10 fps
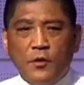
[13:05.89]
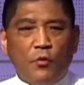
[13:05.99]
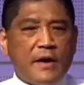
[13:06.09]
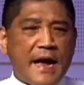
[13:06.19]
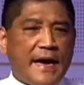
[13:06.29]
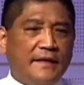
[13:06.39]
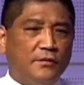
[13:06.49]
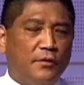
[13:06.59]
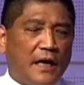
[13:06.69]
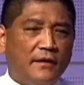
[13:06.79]
我刚开始
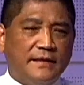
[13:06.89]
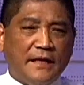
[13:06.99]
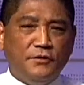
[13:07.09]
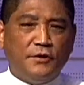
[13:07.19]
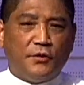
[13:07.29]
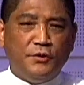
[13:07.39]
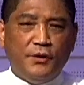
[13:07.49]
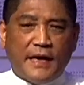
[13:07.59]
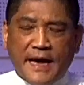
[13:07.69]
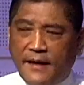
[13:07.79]
我到了三军总医
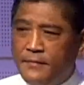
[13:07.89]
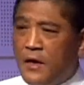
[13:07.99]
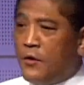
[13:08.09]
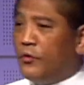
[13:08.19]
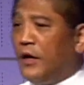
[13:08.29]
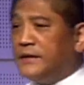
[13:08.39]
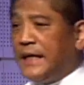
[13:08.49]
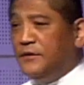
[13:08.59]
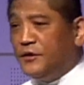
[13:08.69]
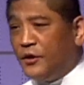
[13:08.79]
院看。”我到
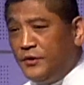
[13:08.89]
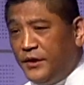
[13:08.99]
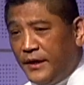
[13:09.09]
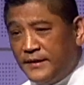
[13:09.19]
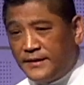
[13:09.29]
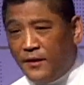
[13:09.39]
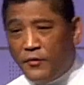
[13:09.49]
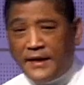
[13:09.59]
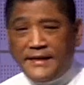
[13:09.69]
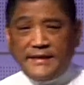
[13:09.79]
三军总医院的时候，我
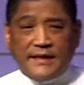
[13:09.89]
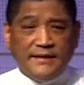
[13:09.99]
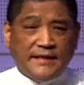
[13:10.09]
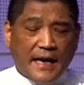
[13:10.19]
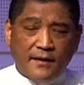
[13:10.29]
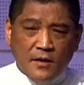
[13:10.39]
跟医生讲，